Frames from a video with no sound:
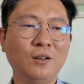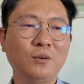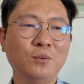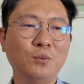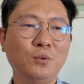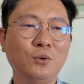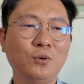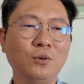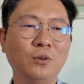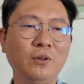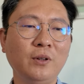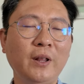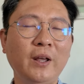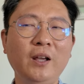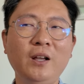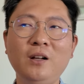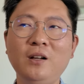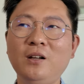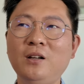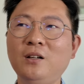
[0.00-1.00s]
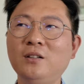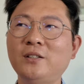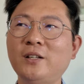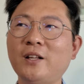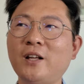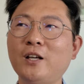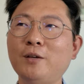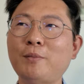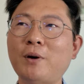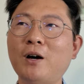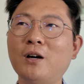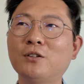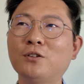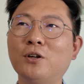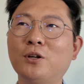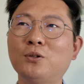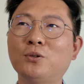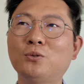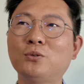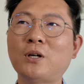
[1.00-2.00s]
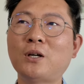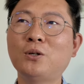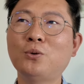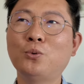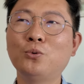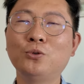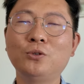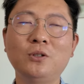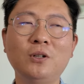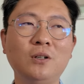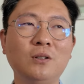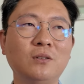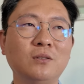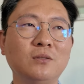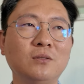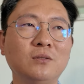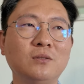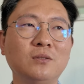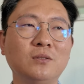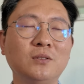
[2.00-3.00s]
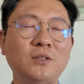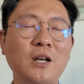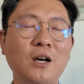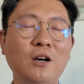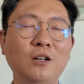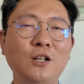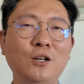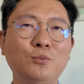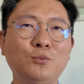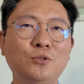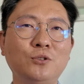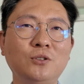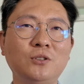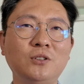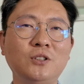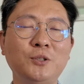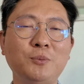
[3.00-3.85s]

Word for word: 뭐 내일 세상이 망하더라도 나는 오늘 사과나무를